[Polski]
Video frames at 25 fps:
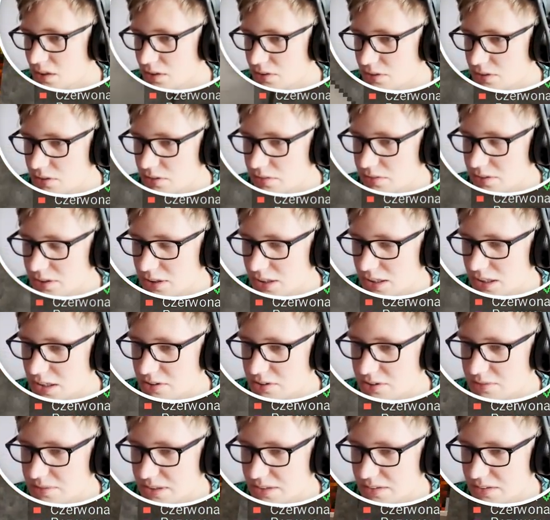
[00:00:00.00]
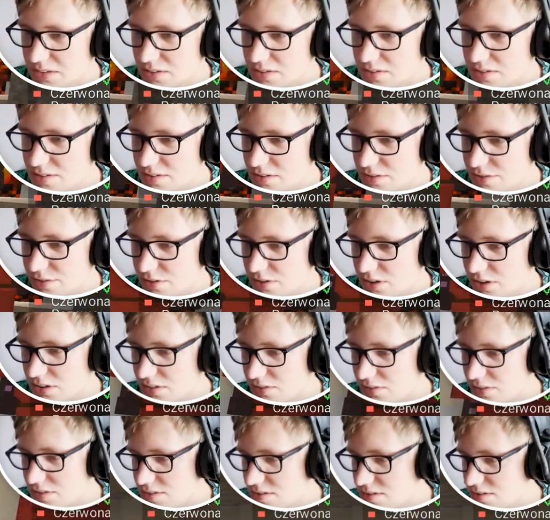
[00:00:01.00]
Aczkolwiek, jaki mam render distance, że ja
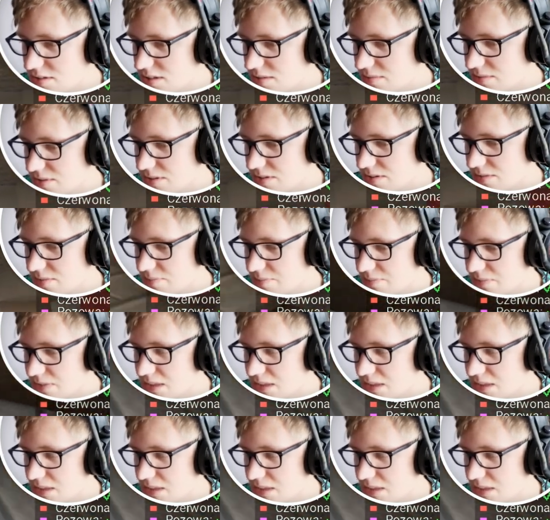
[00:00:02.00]
nie widzę, tam jest.